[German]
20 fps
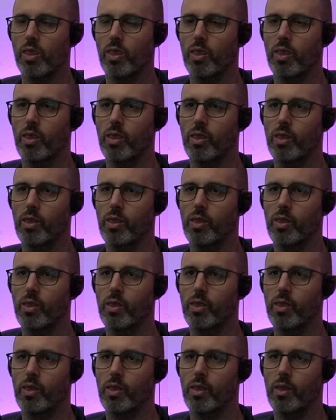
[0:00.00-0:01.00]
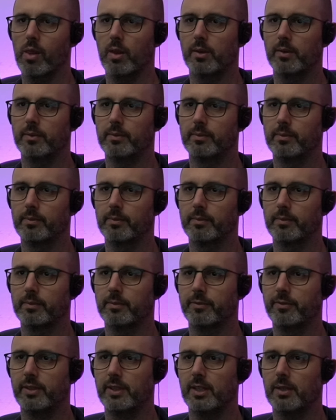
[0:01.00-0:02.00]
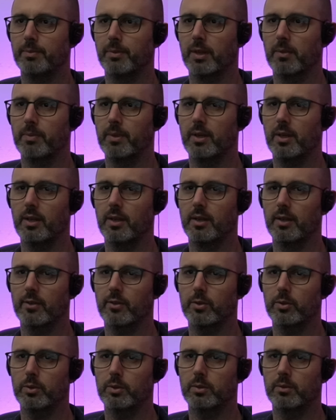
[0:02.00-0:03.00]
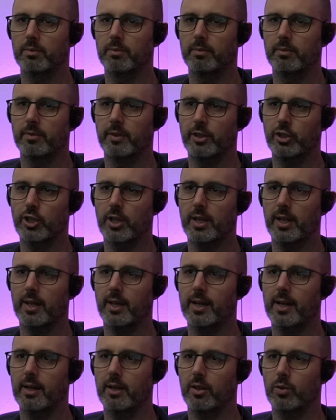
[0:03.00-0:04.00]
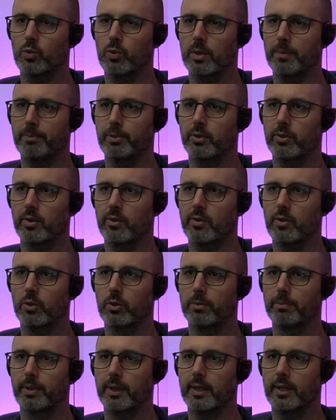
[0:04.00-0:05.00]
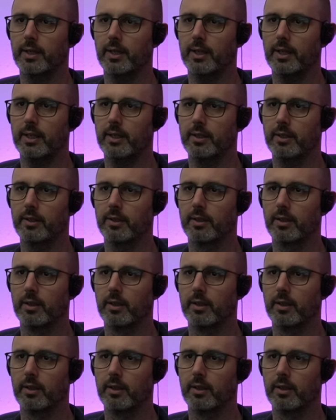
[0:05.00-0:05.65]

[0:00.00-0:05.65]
Hm, wie ich mich mit ihr so wahrscheinlich gar nicht gut in Positionen bringen kann.